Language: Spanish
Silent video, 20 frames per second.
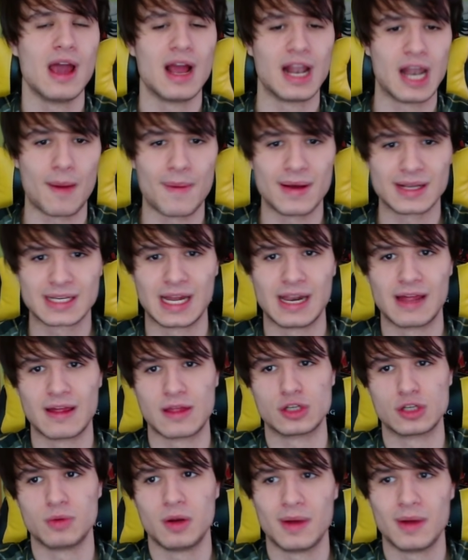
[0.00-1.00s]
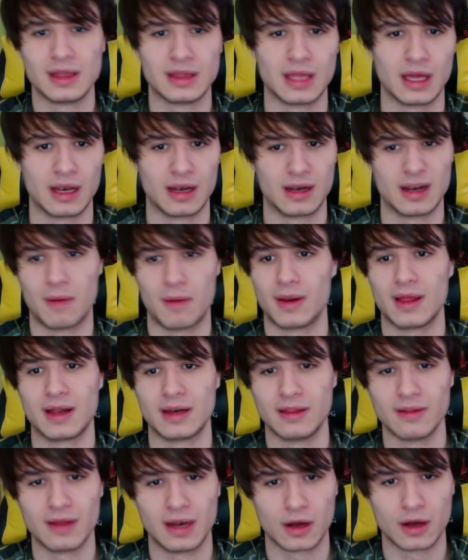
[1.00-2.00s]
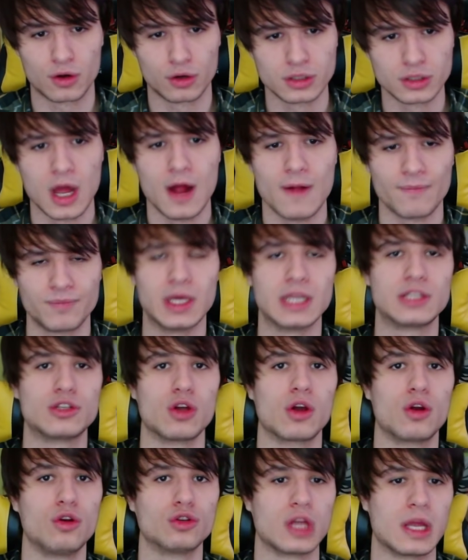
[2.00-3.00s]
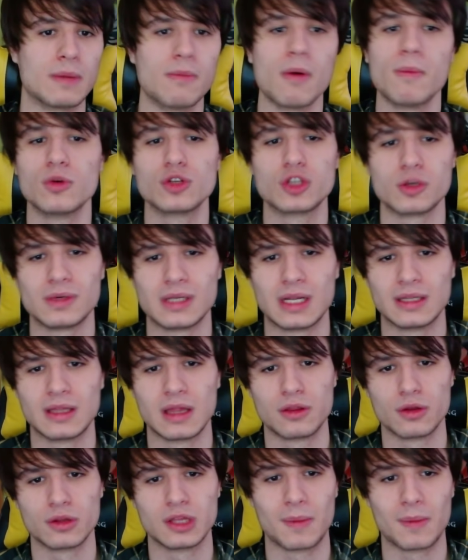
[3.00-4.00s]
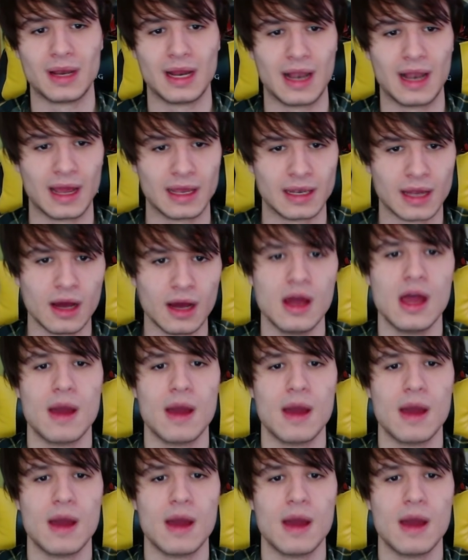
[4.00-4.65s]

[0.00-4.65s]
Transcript: la más querida de 2020, la verdad, ni de lejos. De hecho, incluso llamó mucho más la atención también el Aina.